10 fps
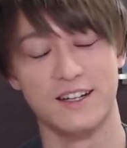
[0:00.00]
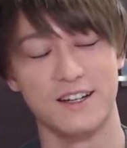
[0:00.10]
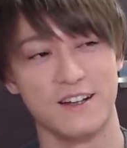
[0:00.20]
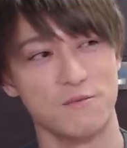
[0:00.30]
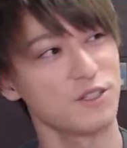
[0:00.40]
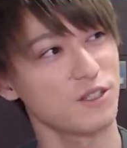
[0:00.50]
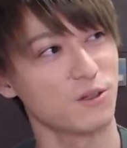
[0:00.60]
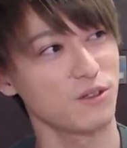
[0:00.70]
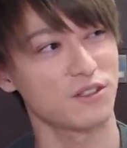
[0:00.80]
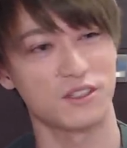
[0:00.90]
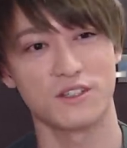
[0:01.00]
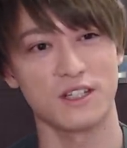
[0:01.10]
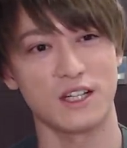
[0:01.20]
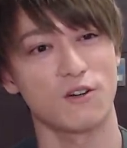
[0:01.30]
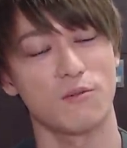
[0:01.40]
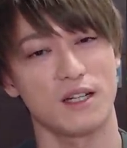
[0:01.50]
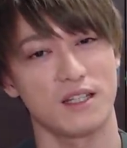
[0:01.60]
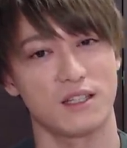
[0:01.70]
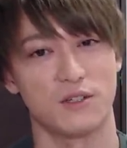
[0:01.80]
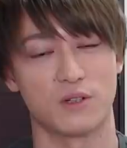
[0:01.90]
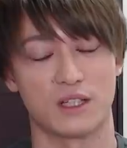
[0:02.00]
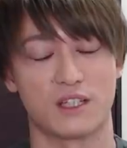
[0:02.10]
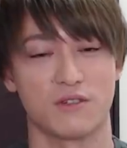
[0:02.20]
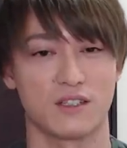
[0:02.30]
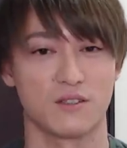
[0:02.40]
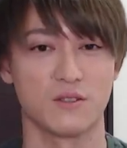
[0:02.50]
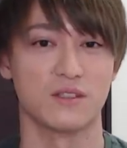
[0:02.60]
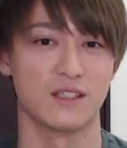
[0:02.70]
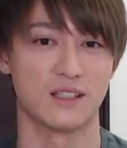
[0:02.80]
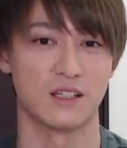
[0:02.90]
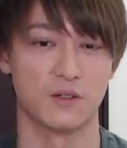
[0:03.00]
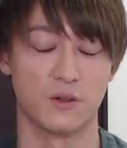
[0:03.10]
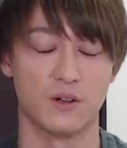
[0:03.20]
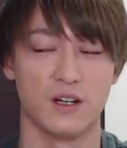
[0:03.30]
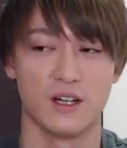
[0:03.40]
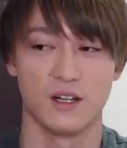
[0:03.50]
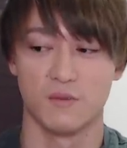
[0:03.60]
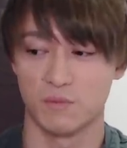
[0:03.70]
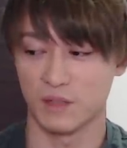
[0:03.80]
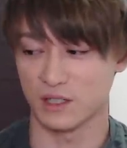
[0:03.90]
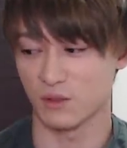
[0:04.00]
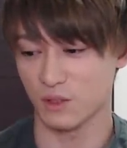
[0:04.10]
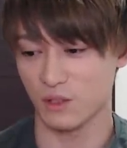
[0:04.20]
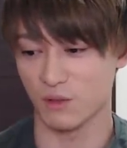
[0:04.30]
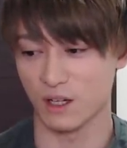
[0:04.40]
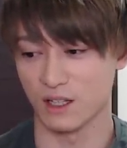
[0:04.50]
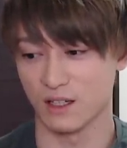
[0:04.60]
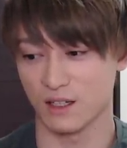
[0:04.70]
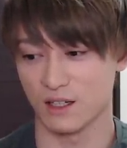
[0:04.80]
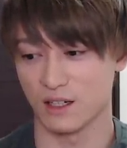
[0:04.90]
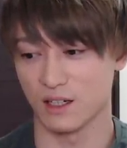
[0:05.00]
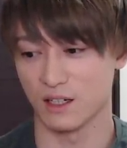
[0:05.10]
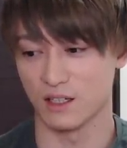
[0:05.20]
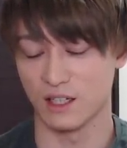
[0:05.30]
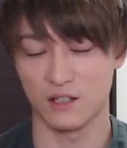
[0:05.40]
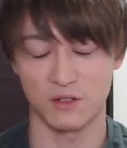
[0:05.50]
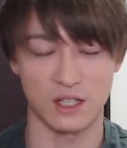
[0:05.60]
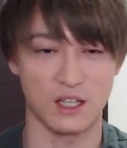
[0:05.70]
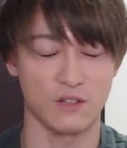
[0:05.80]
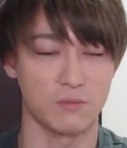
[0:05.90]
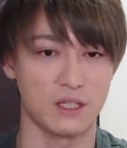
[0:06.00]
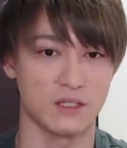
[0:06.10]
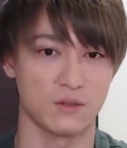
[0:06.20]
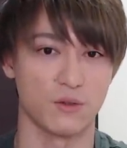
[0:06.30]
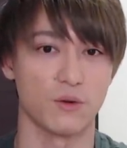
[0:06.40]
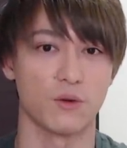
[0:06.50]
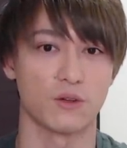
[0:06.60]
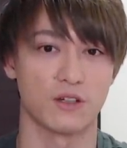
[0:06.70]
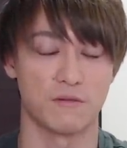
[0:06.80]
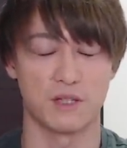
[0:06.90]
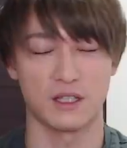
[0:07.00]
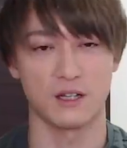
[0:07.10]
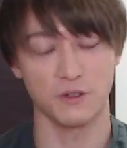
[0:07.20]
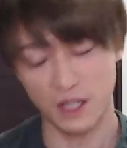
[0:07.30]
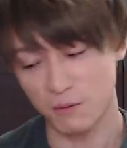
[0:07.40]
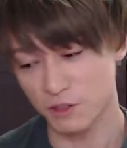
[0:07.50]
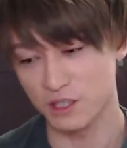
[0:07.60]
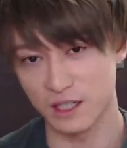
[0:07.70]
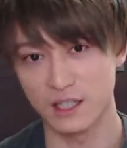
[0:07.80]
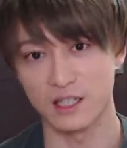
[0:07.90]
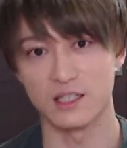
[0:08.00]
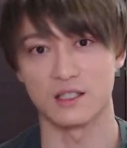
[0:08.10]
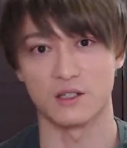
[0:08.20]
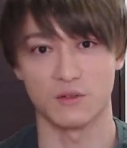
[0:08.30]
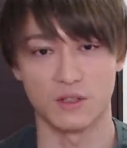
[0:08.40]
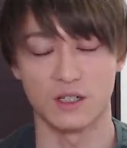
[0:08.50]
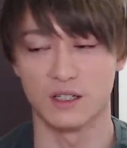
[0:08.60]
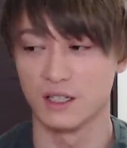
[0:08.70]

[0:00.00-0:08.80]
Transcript: むしろどんどん作り込まれてるような気はするんですけど、まあその人がなんかリアル系 エフピーエス と比べたのかもしれないんですけどね。